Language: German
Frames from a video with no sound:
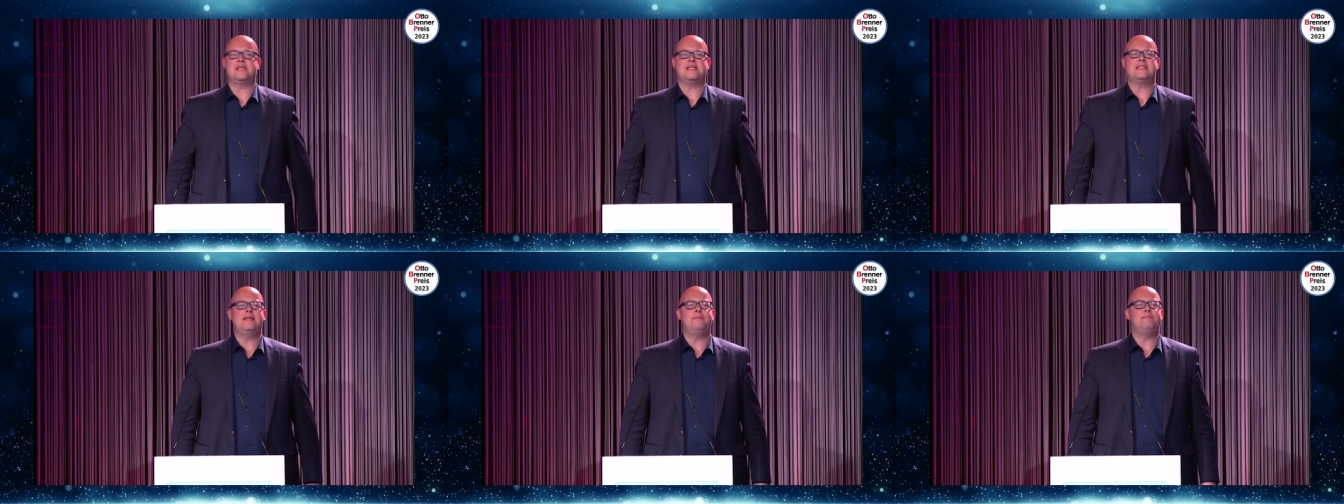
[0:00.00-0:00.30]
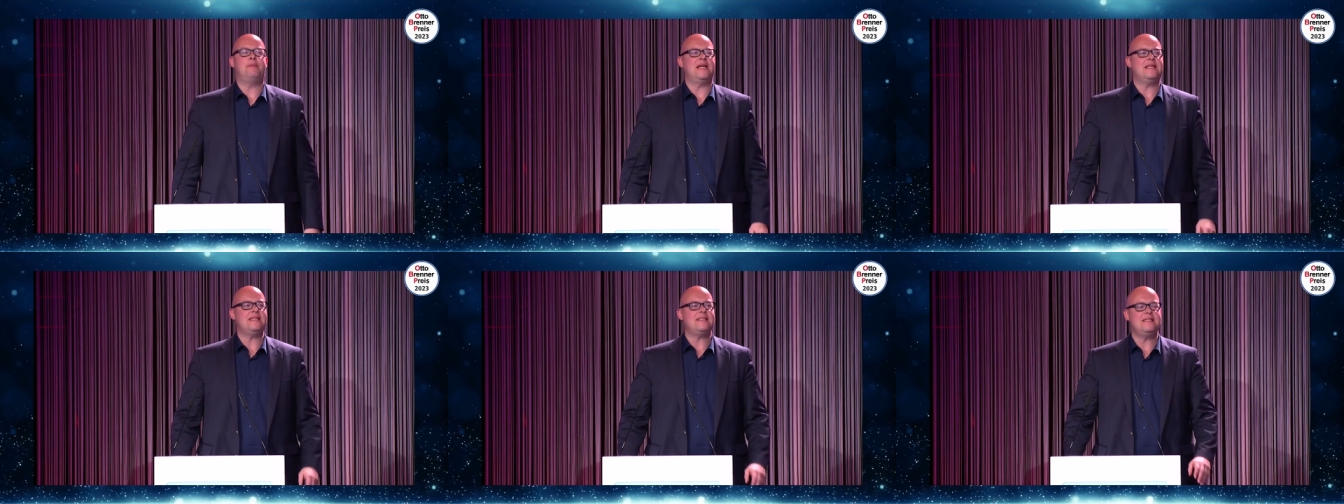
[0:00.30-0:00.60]
dass die
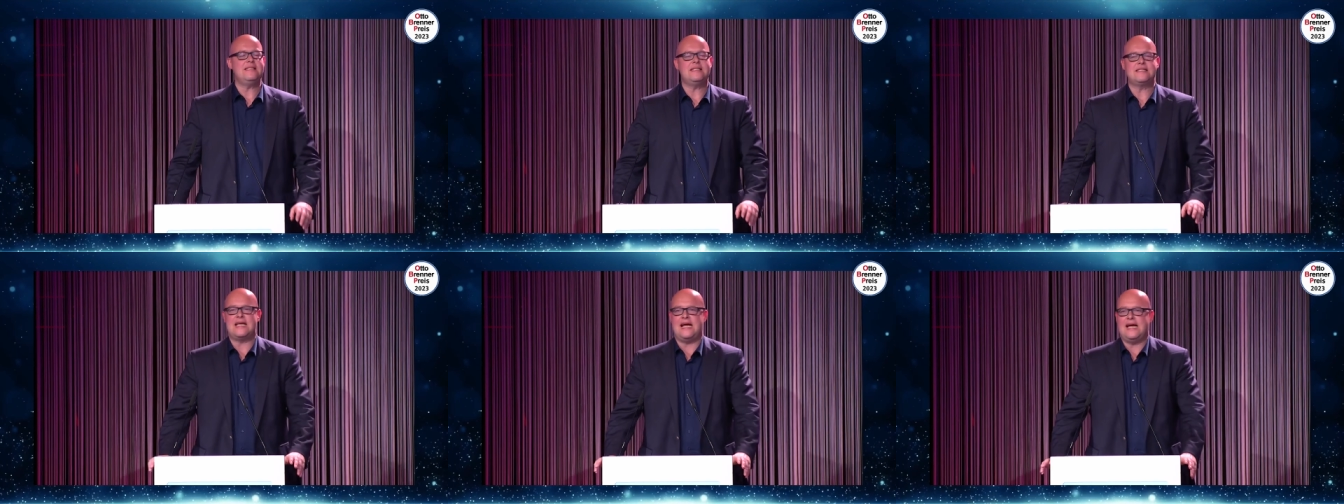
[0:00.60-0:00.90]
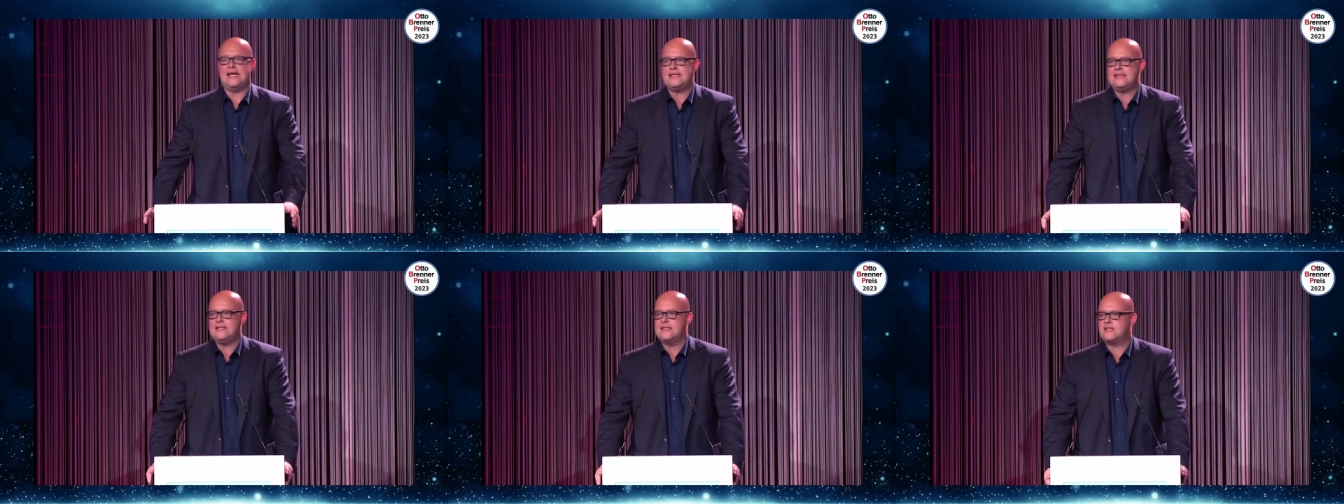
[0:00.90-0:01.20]
besten
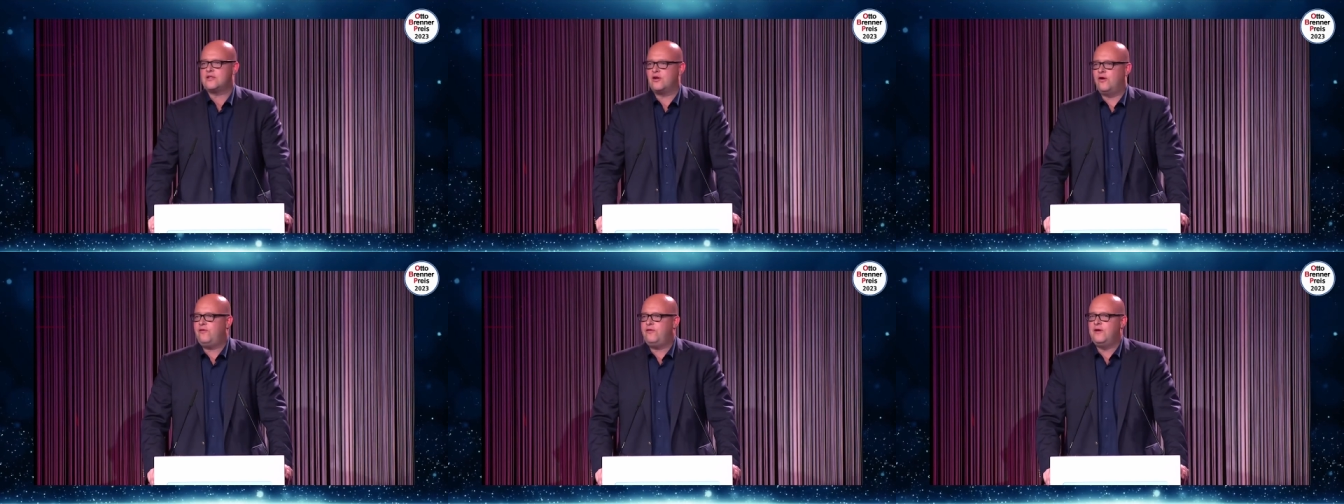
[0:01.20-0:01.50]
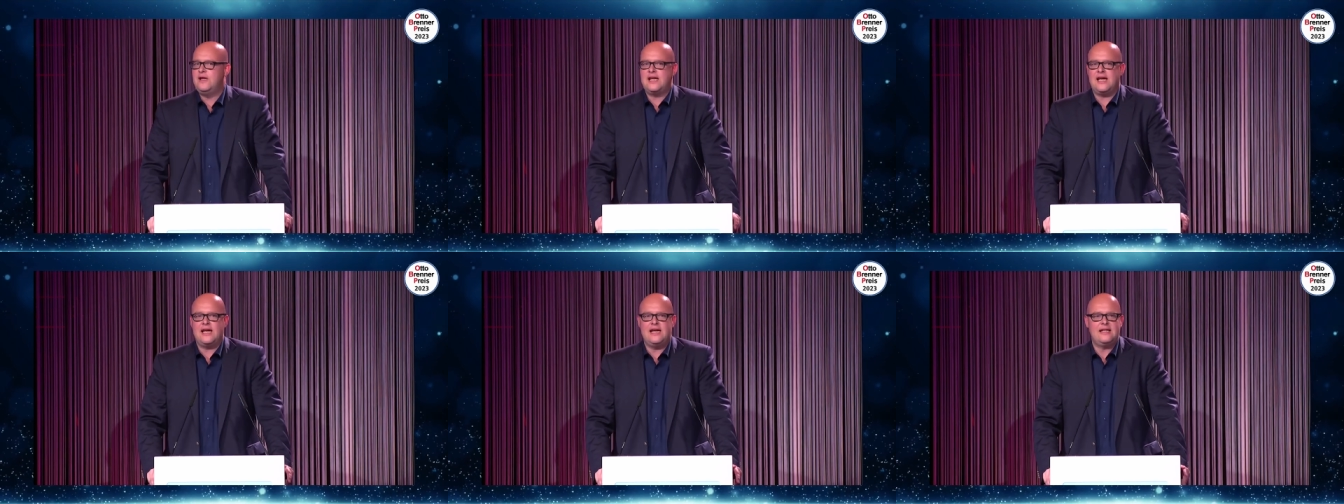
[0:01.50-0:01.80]
Zeiten des
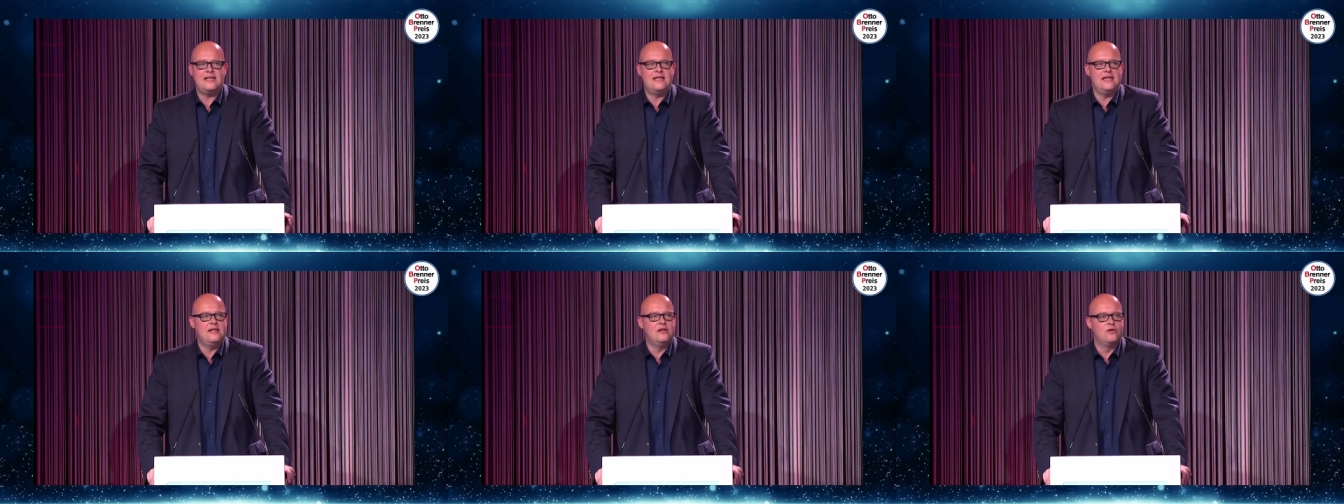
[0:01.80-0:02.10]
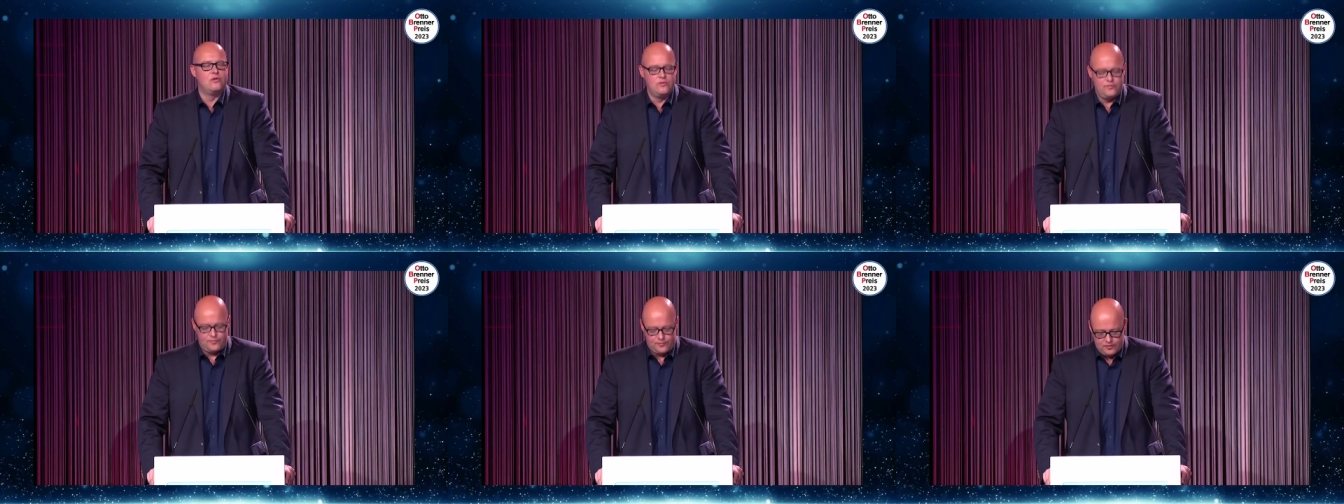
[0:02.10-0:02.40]
öffentlich-rechtlichen
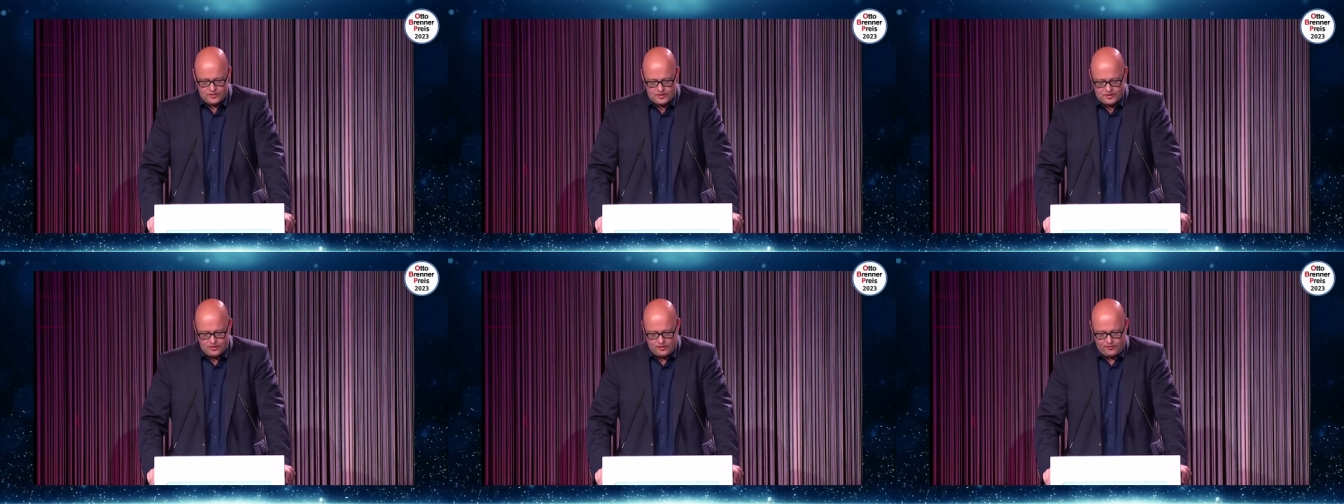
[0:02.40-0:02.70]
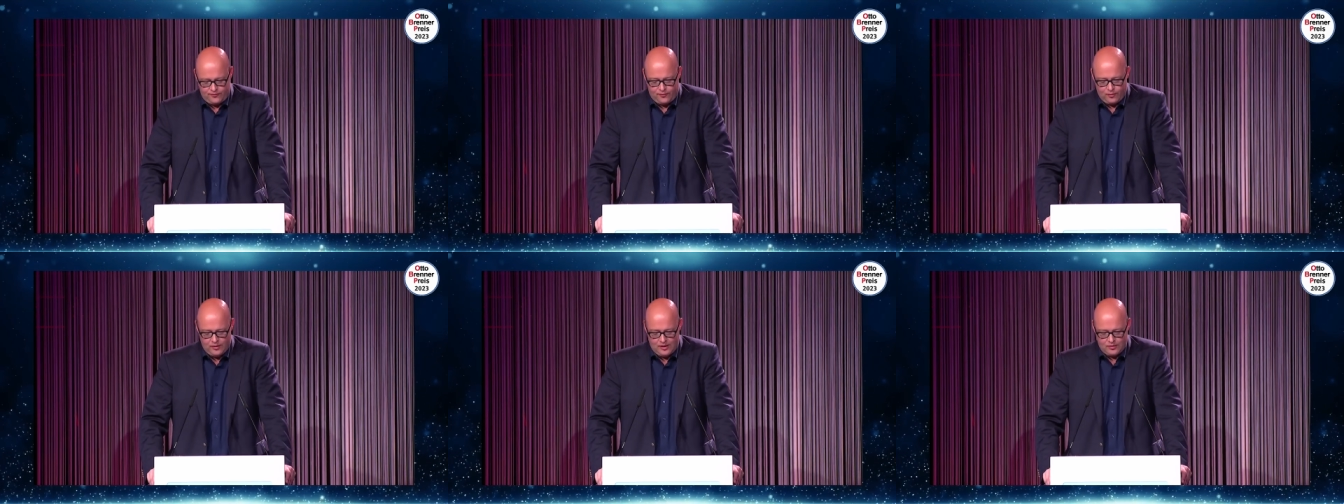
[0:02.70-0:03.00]
Rundfunks noch
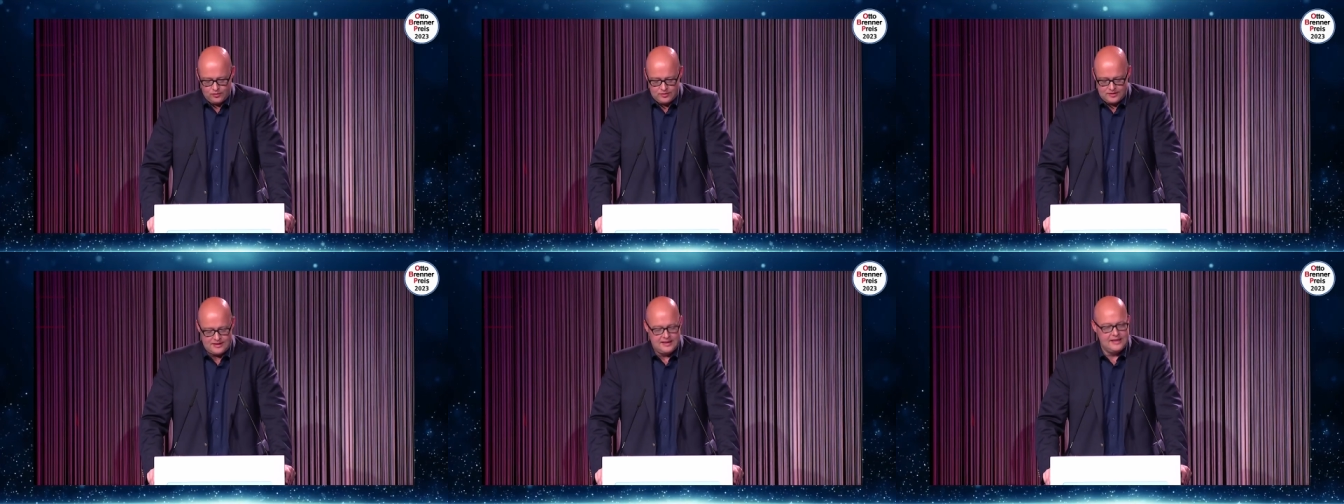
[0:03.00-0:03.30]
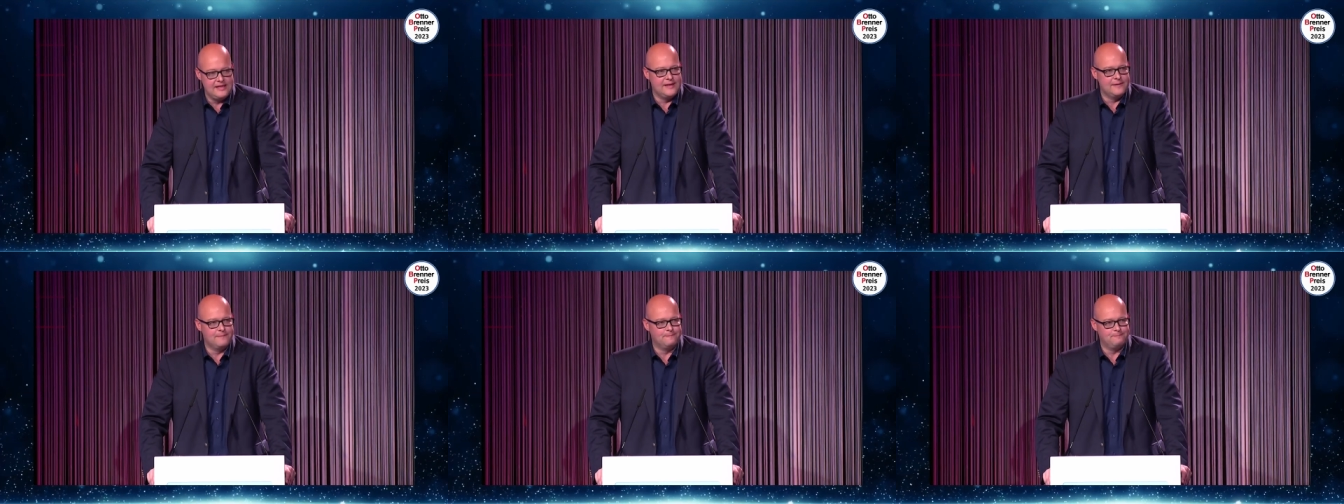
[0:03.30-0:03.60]
vor uns
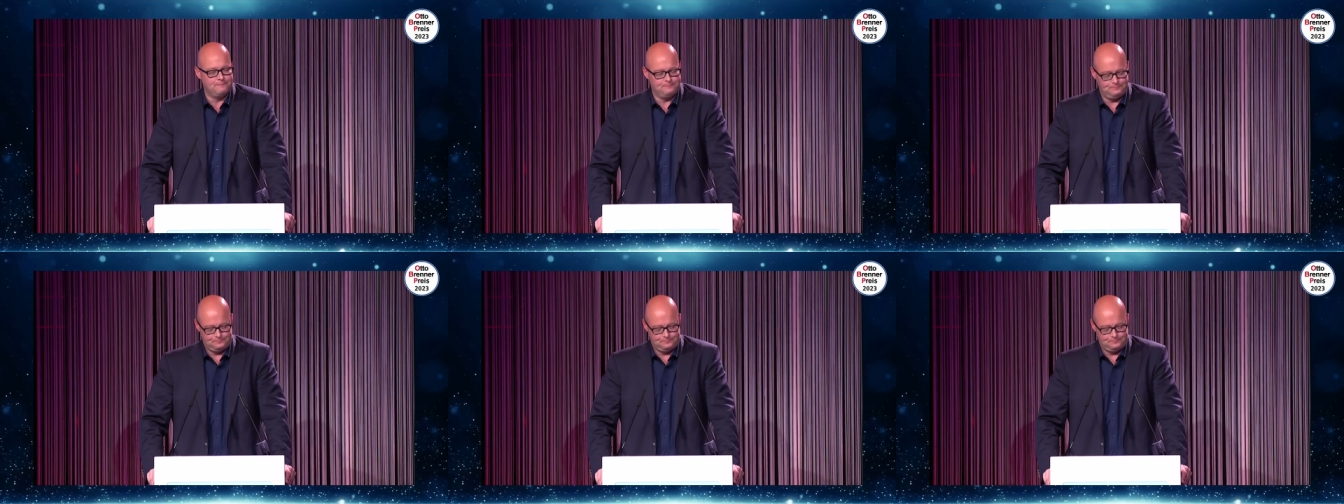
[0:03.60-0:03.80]
liegen.